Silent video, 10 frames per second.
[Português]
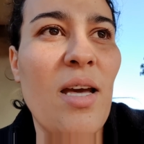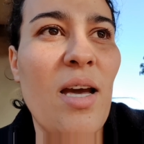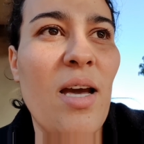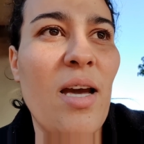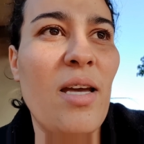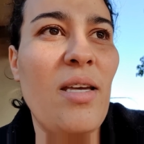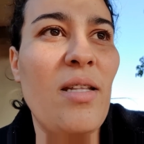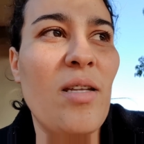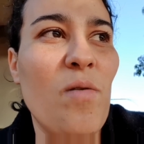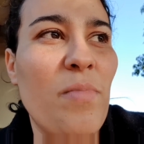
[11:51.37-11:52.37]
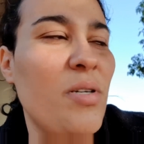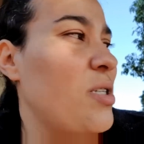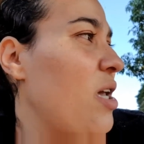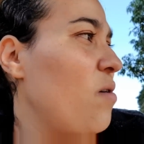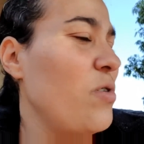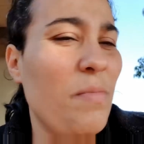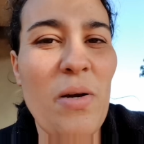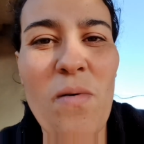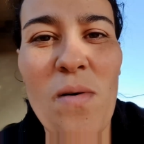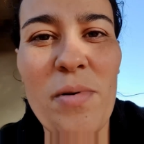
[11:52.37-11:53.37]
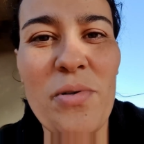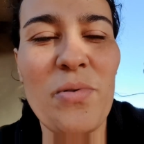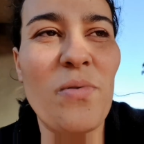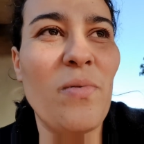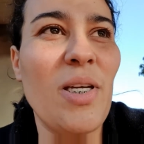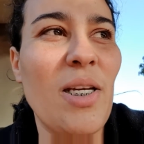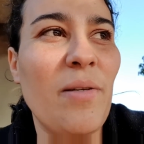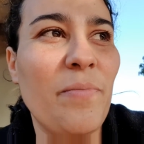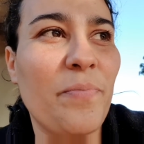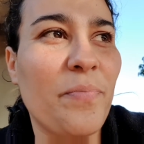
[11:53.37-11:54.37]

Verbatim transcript: Aí, então, por isso que é a última compra junto com ele.